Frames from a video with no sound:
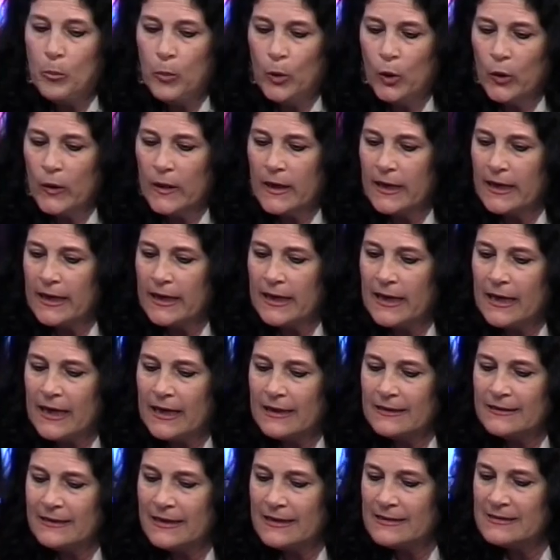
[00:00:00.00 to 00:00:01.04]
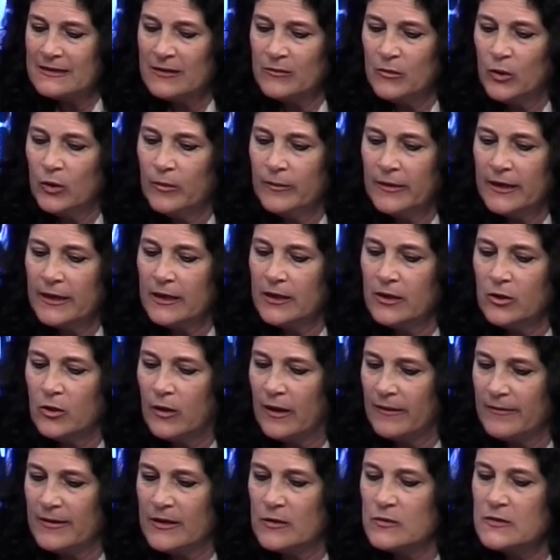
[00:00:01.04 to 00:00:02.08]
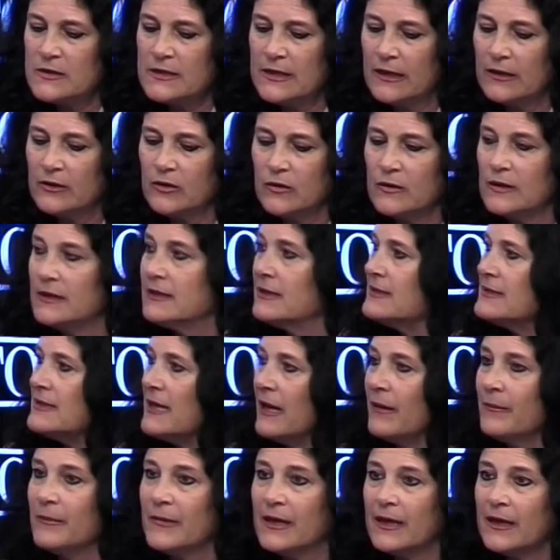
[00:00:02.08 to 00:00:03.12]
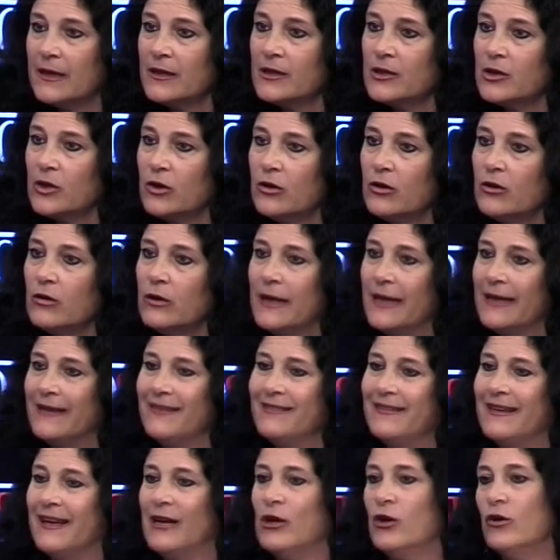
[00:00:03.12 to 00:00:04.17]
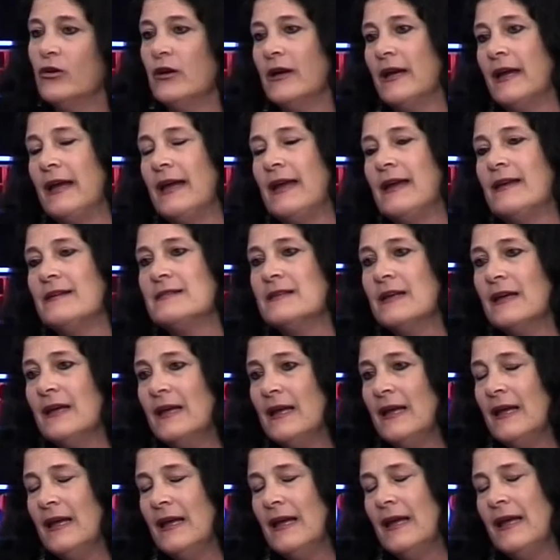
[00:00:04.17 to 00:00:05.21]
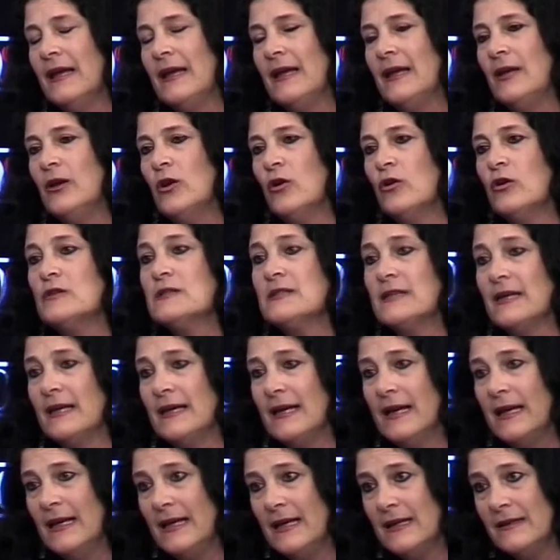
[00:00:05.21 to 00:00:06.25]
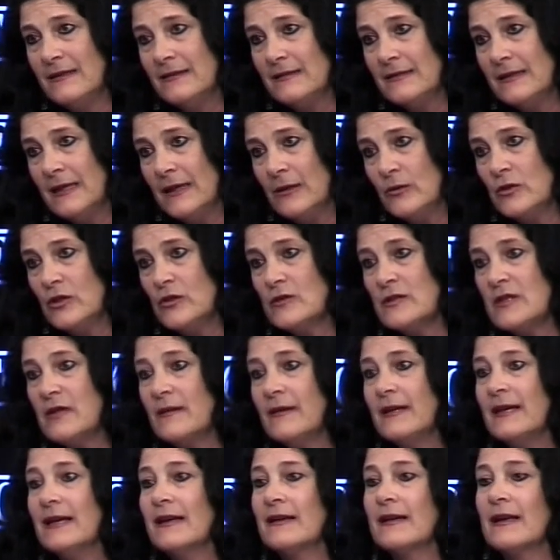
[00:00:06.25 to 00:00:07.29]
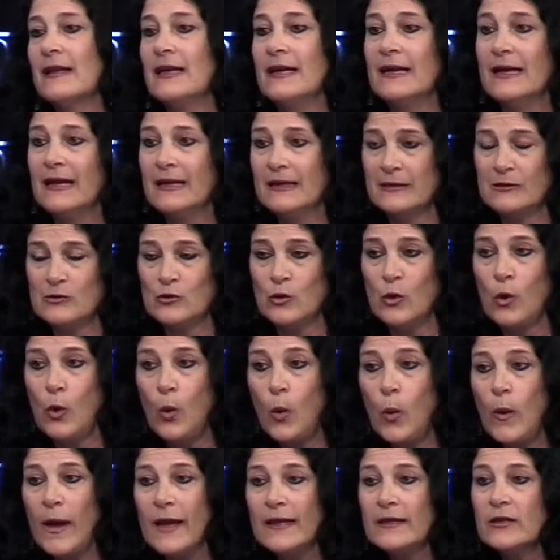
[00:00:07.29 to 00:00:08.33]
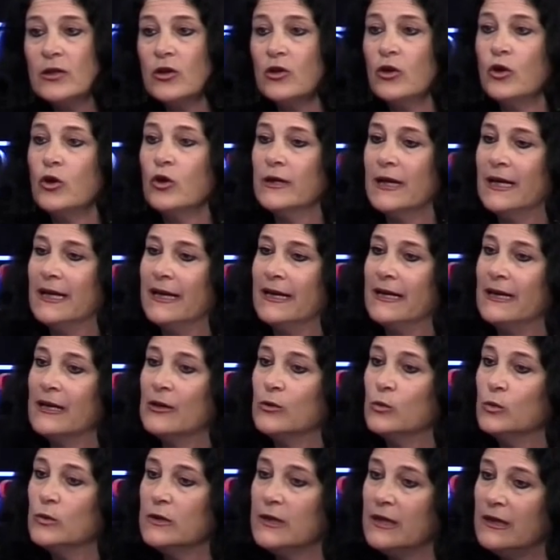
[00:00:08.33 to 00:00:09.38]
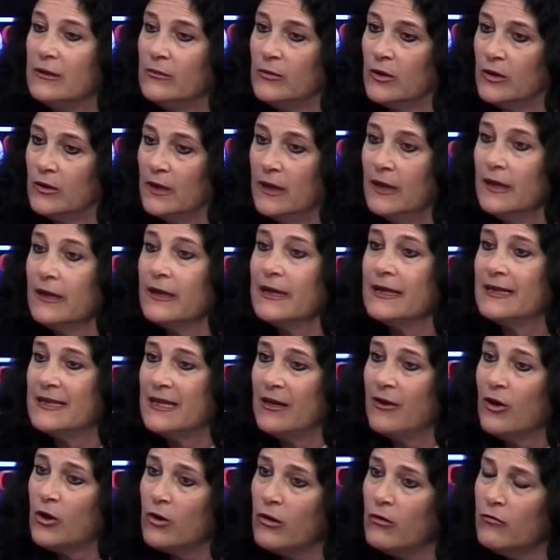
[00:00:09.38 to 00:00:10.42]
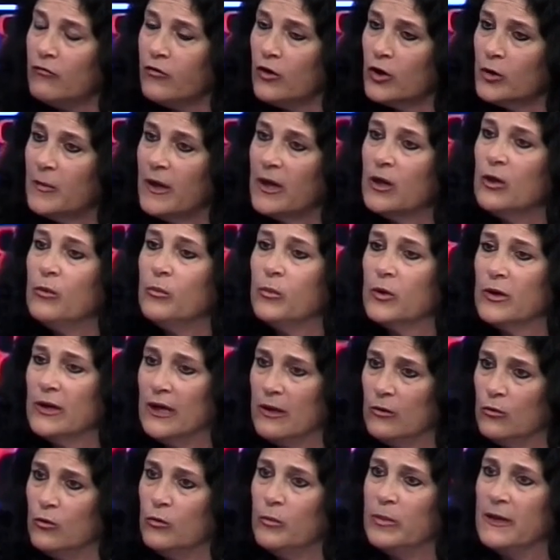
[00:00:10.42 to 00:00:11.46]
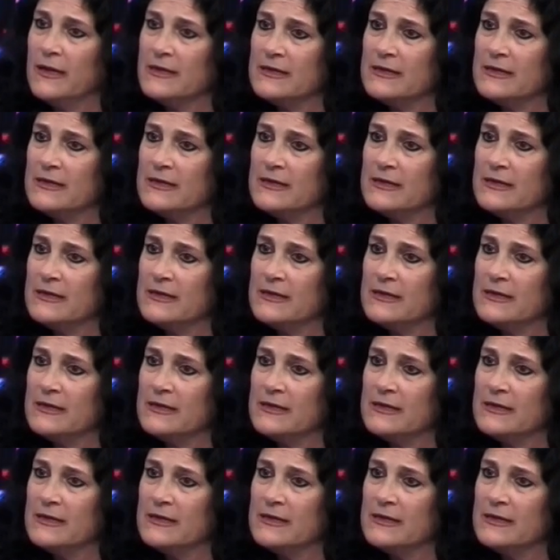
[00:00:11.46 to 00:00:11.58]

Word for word: Porque hasta ese momento había un cierto distanciamiento entre lo que es eh, los concejales de la Unión Cívica Radical, que son cuatro, con el Ejecutivo, que estaba conformado por la dupla